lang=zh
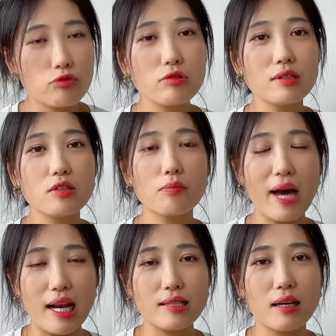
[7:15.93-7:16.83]
我最近呢就
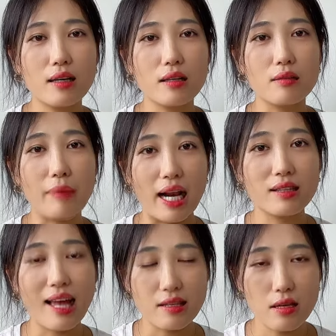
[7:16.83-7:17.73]
买了一件，买了
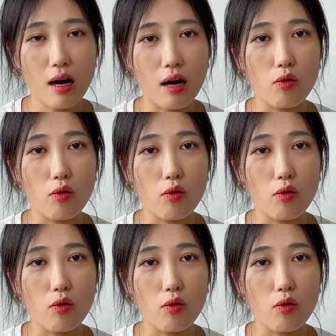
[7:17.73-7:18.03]
个大件儿，